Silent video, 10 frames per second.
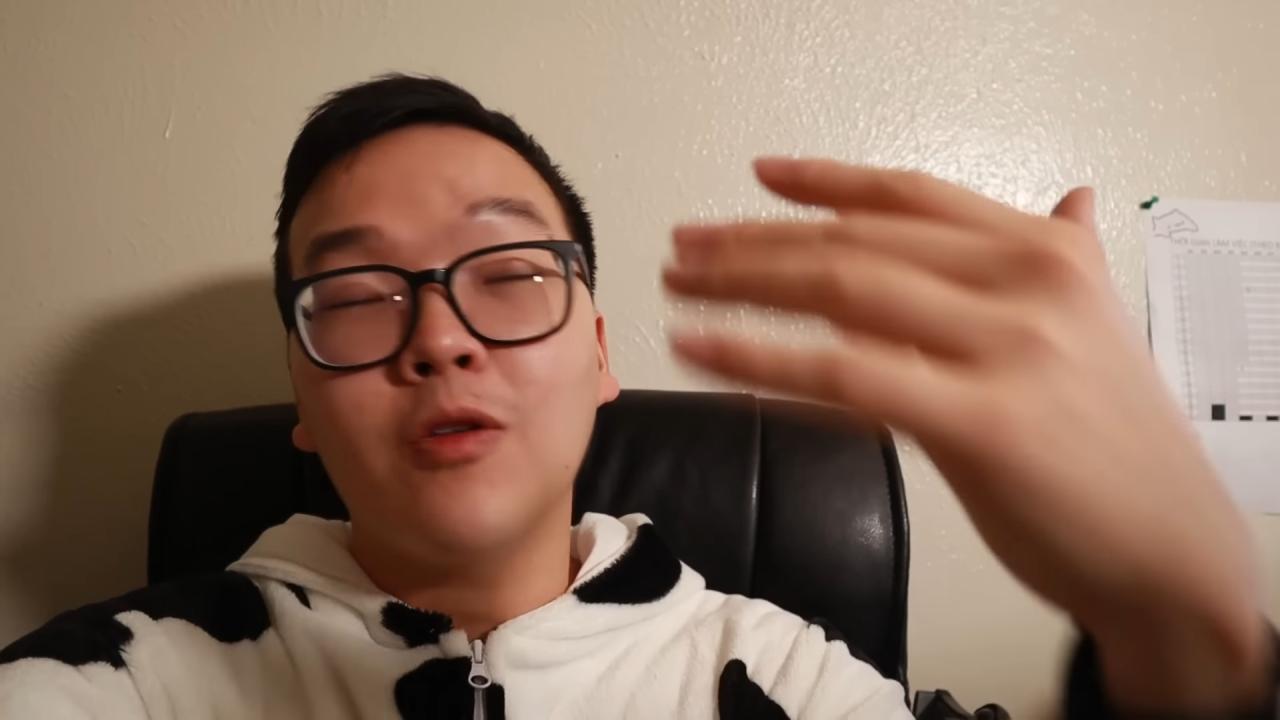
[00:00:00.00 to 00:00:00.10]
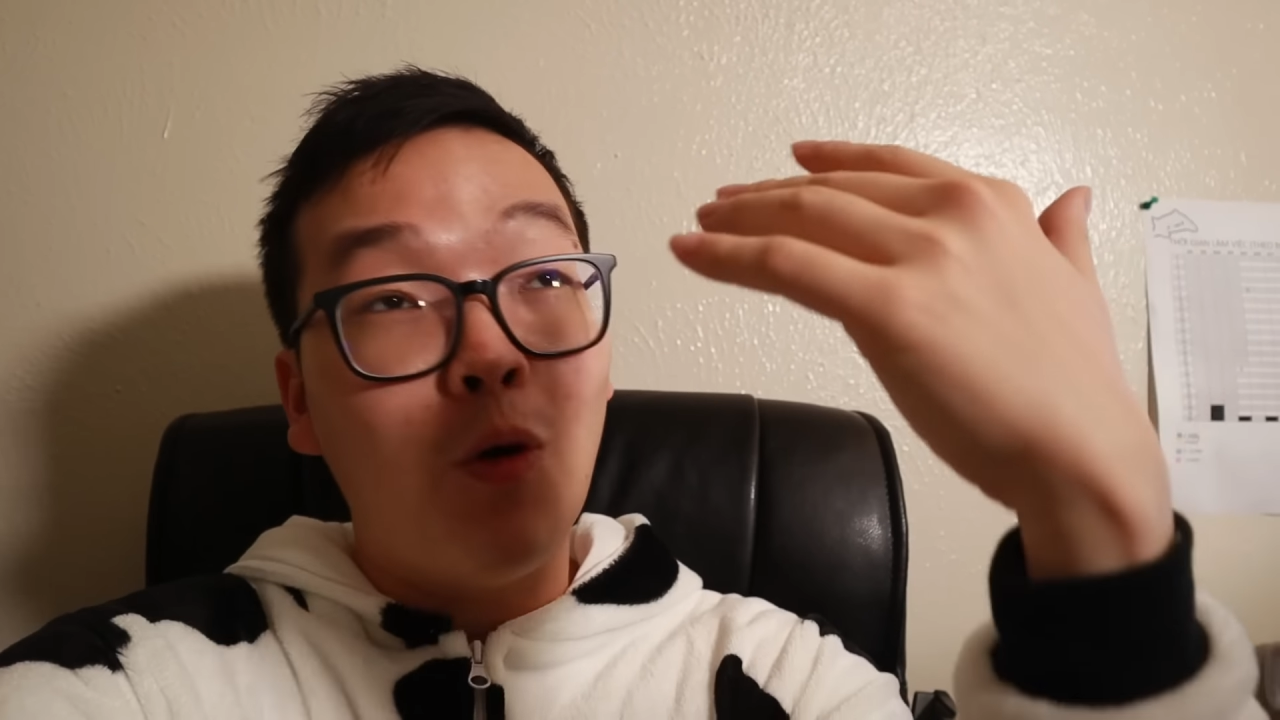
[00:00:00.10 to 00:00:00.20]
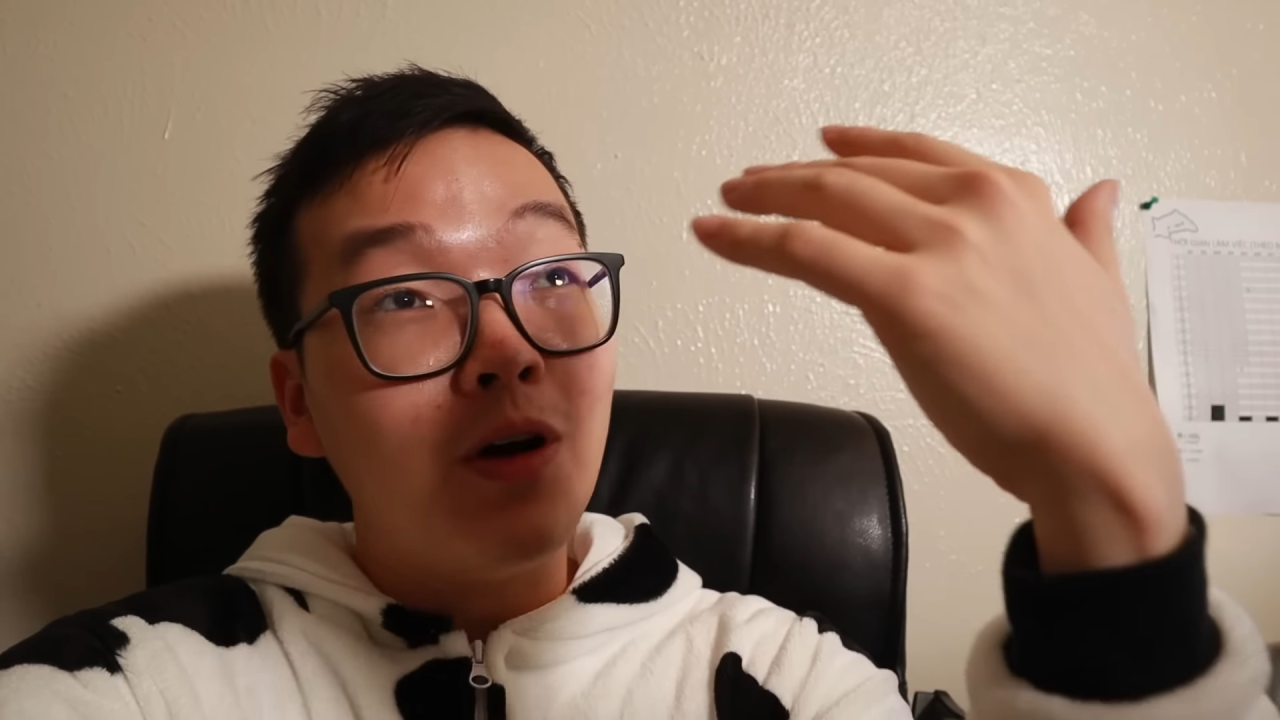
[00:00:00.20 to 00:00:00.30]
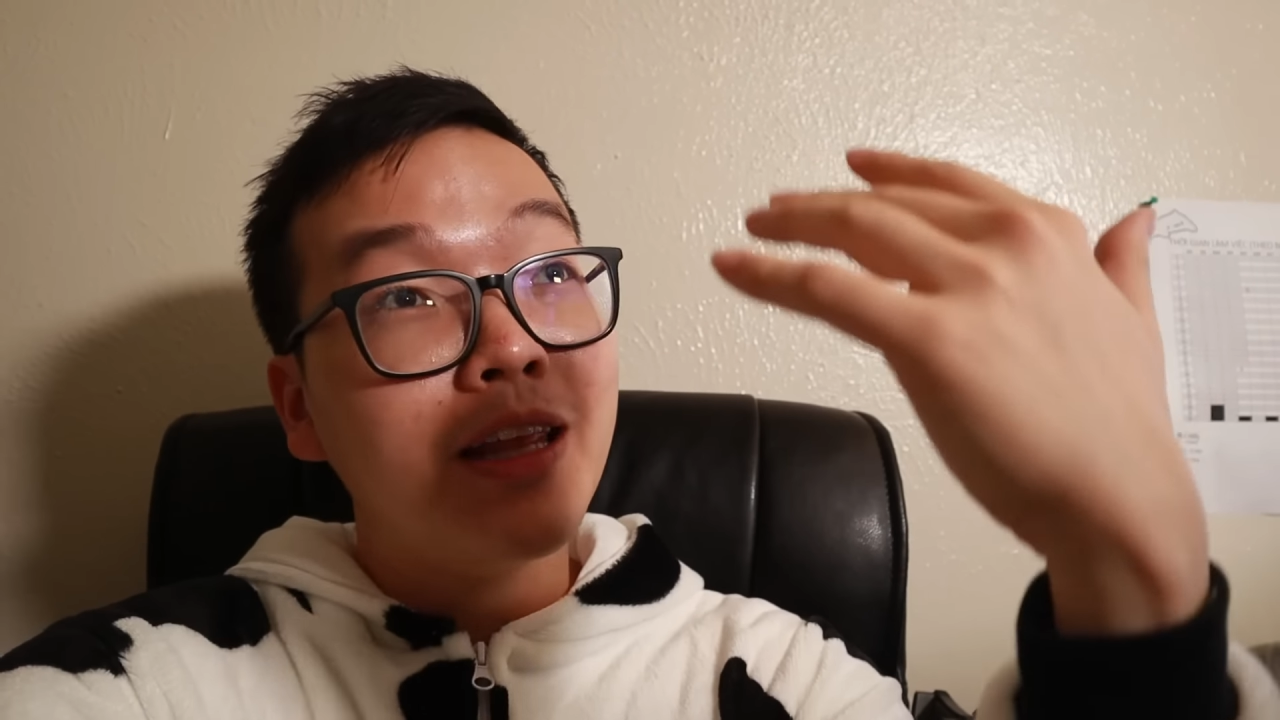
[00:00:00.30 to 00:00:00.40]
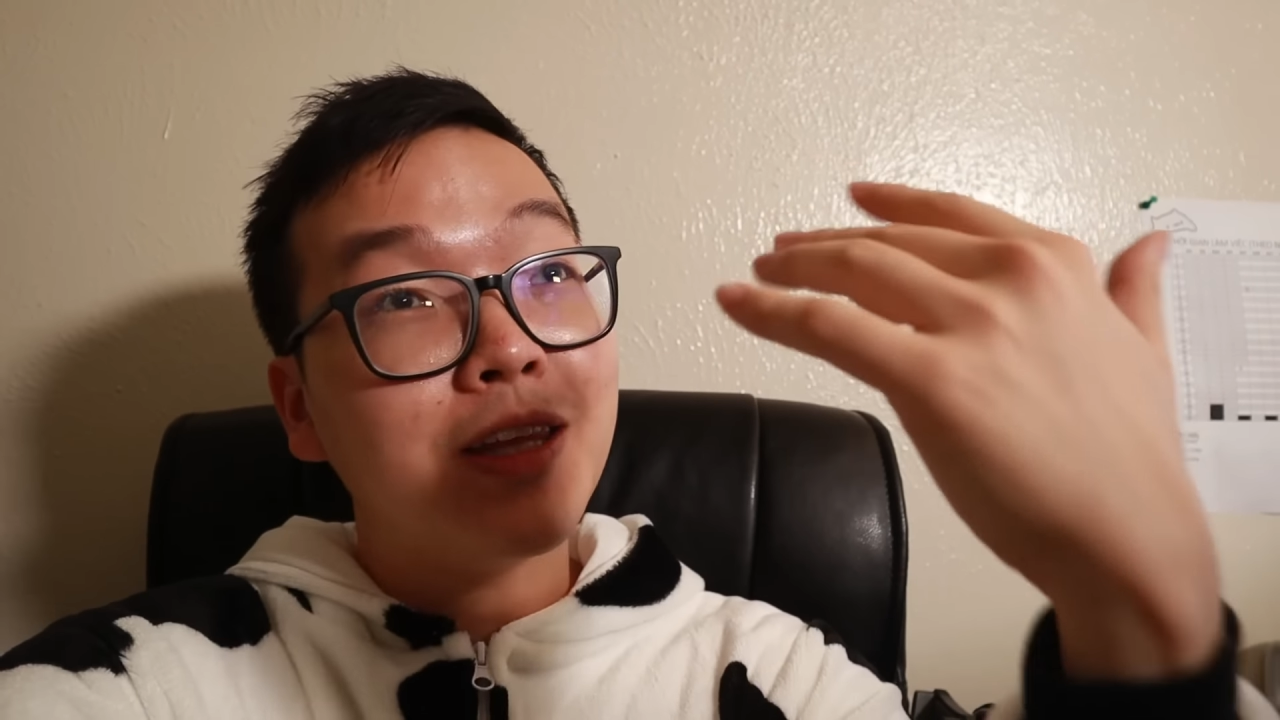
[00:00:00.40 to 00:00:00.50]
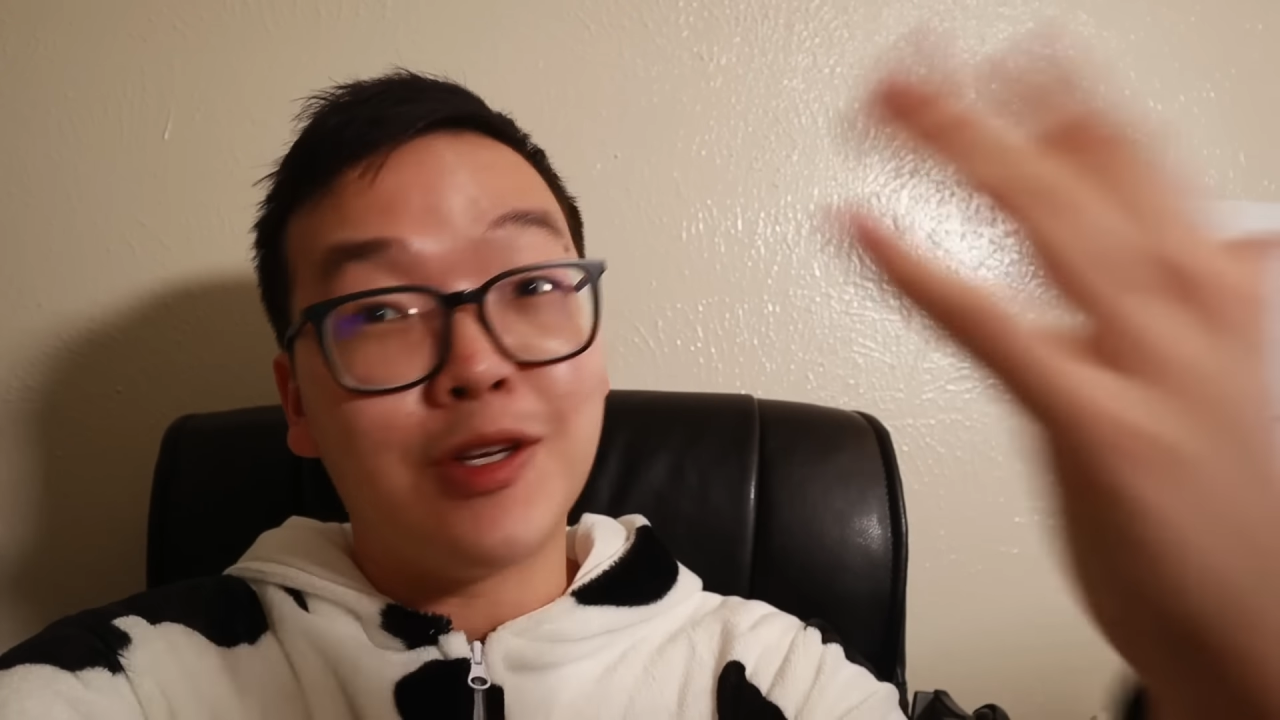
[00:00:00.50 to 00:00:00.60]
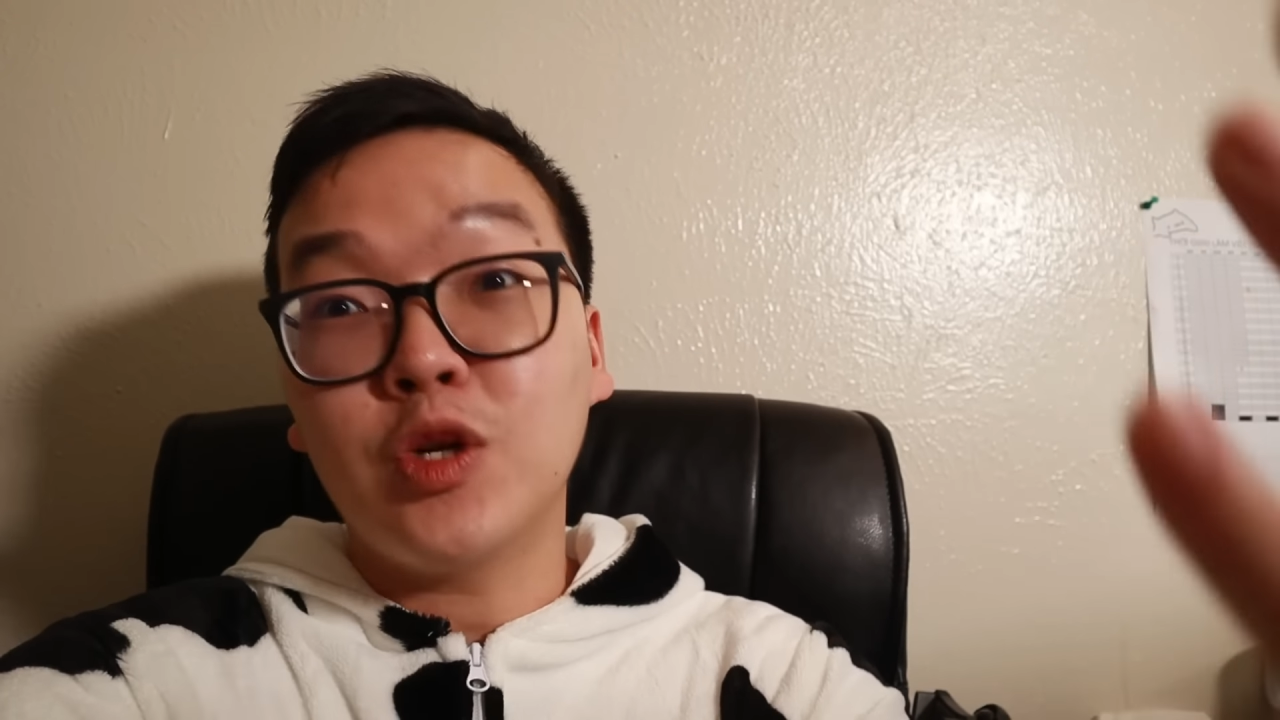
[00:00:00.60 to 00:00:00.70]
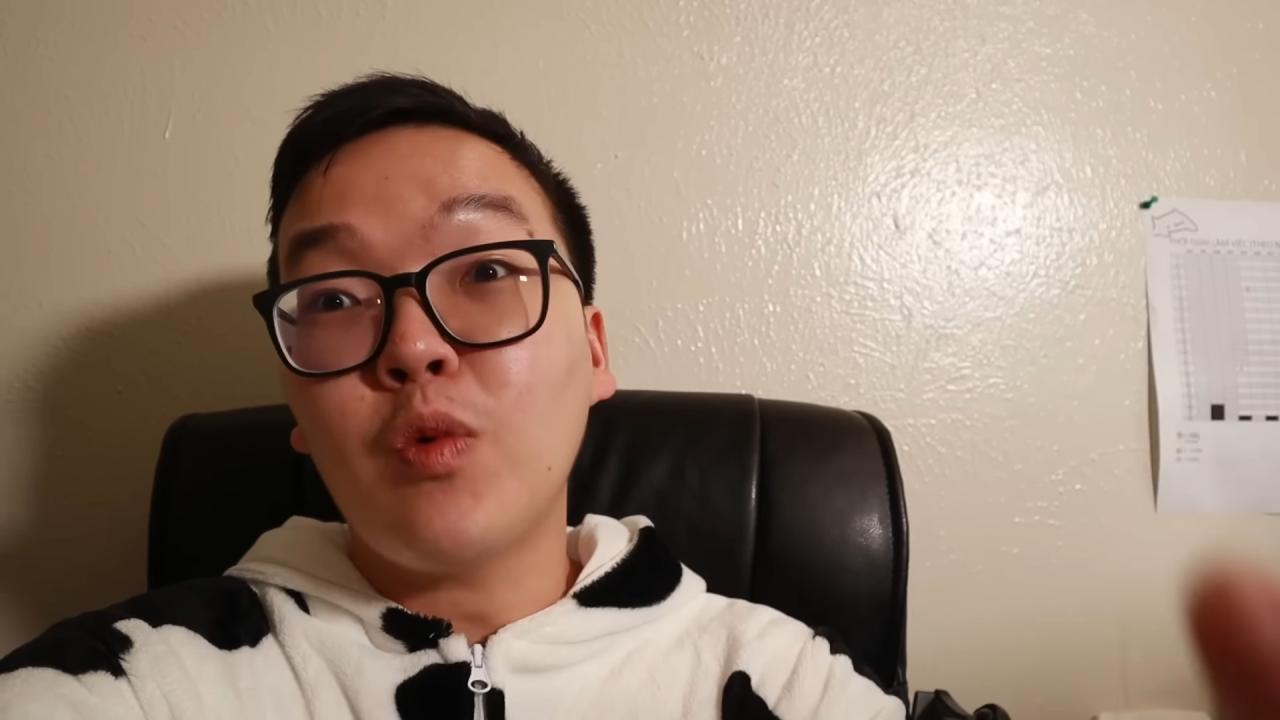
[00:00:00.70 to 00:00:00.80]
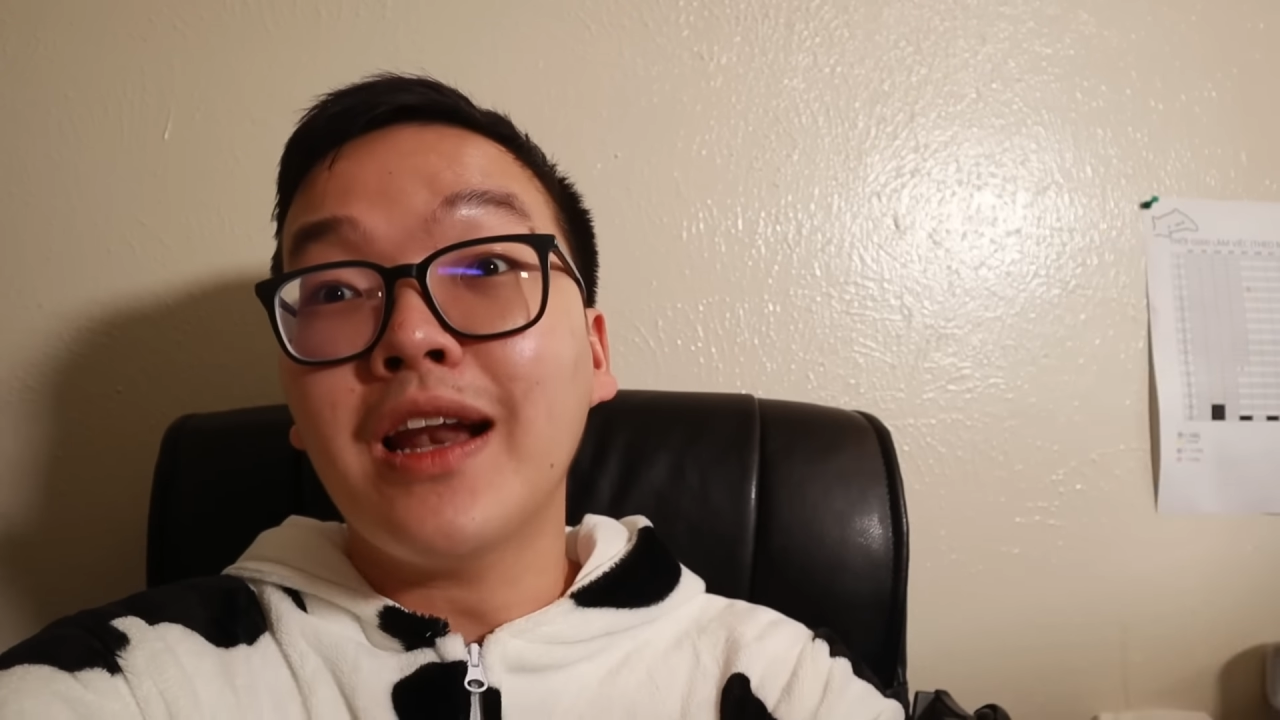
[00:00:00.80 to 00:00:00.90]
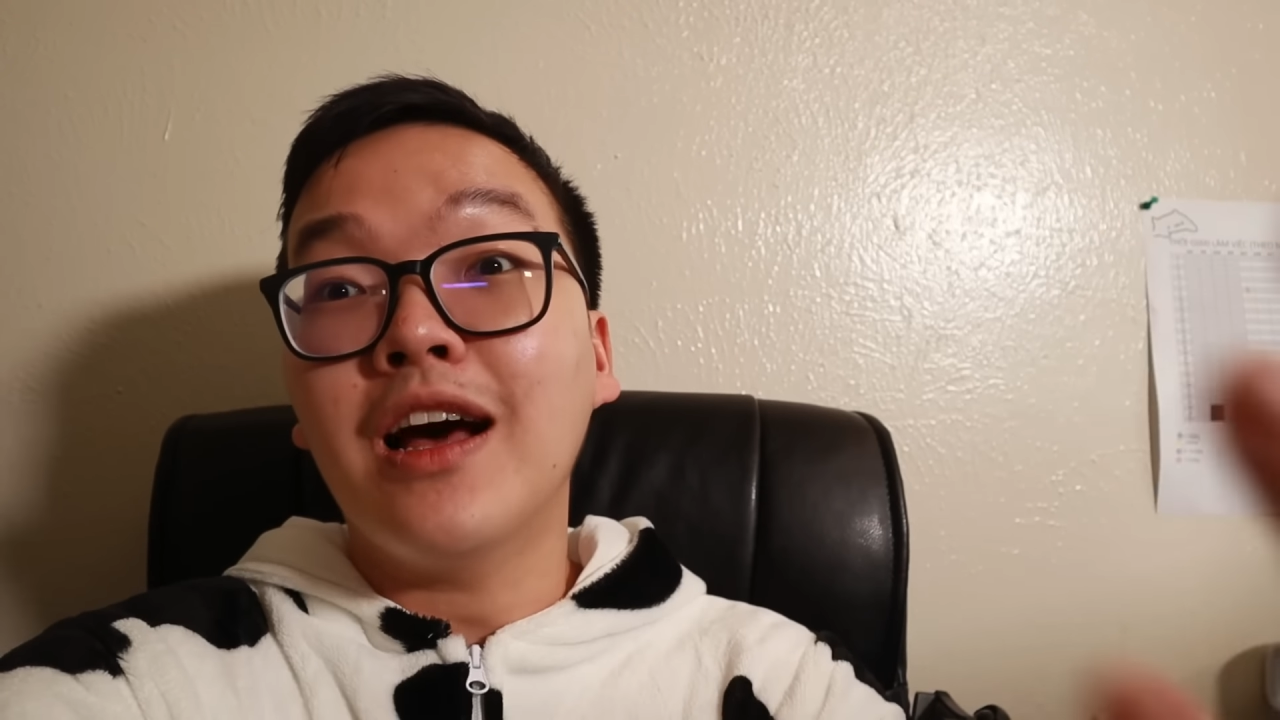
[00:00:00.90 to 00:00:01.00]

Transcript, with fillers: của cái thị trường chứng khoán